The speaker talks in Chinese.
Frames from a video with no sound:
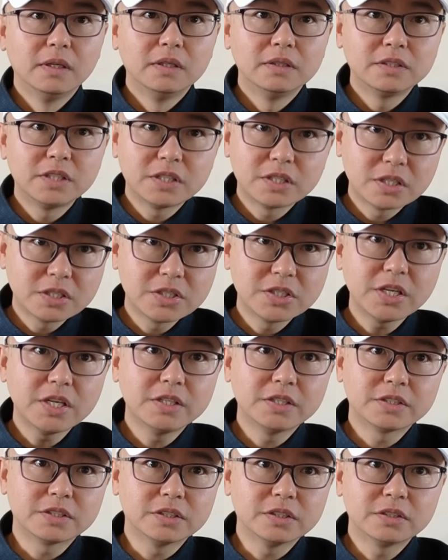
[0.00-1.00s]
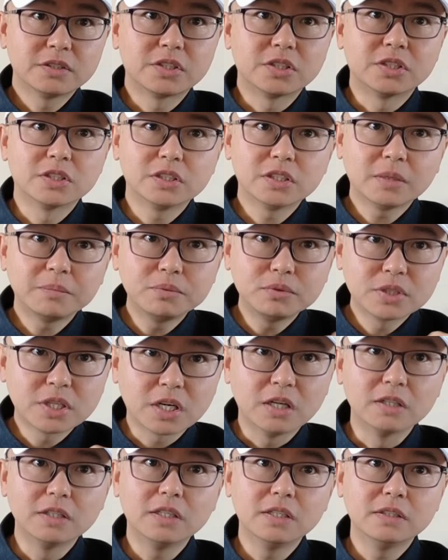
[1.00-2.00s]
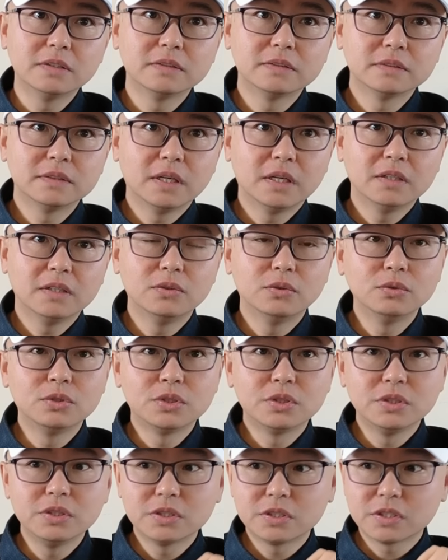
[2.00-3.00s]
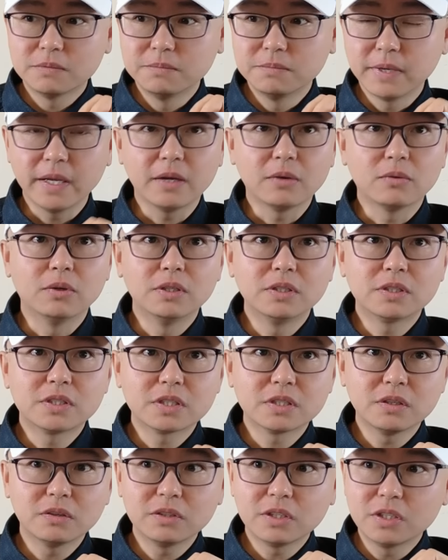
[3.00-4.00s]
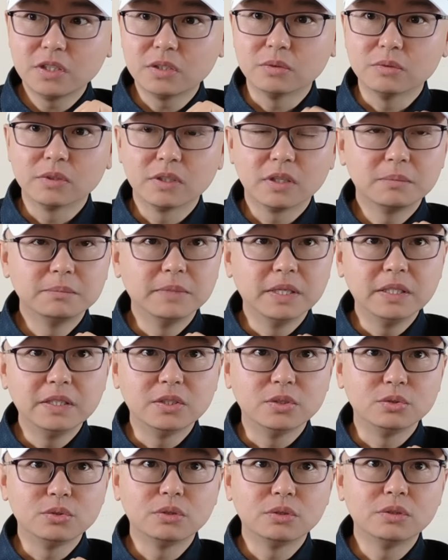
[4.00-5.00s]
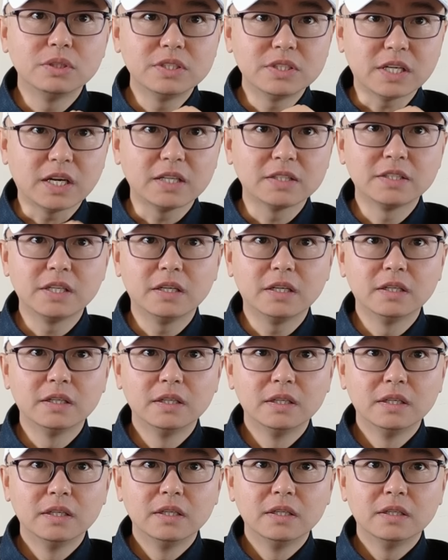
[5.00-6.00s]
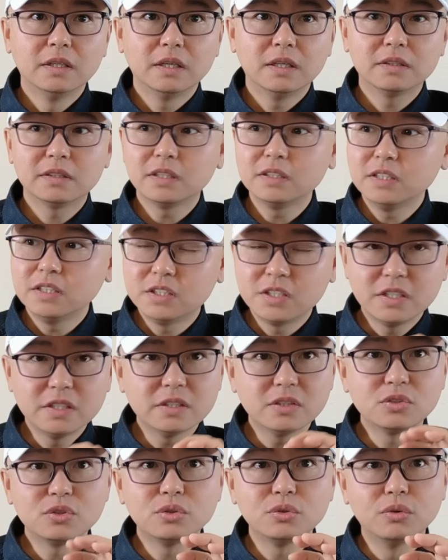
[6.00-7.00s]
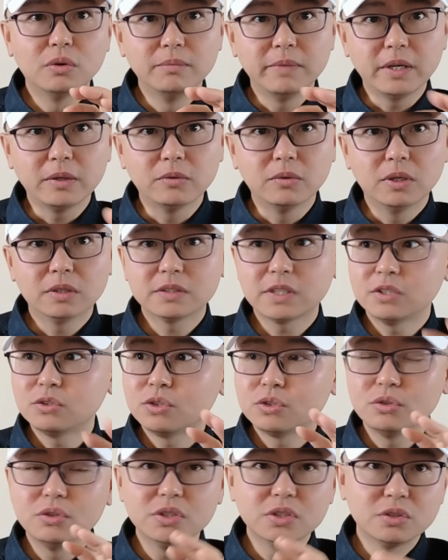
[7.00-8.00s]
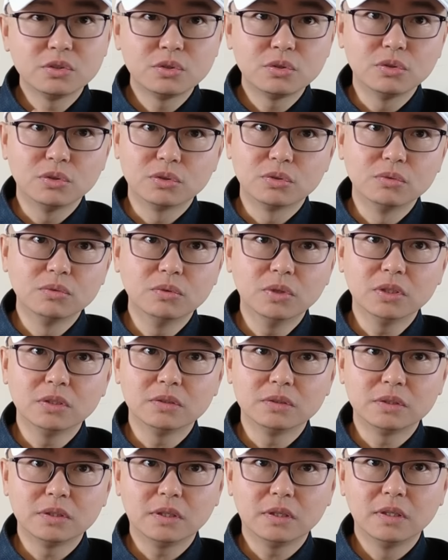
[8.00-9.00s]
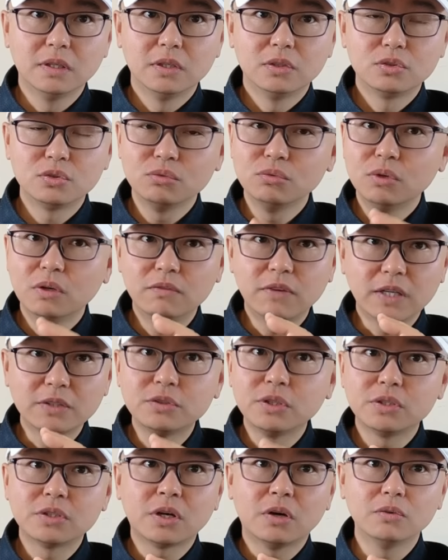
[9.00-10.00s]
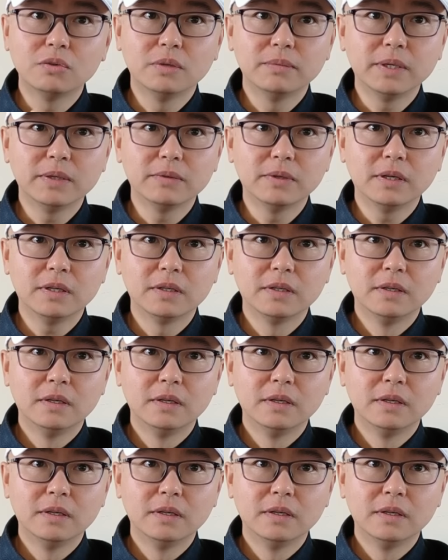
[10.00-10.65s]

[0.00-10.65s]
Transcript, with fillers: 这是现实，只是他不承认啊，尤其是美国人制造各种的媒体宣传假象。 啊，当你亲自去过美国，再亲自去过中国，你就知道中国完全超越美国了，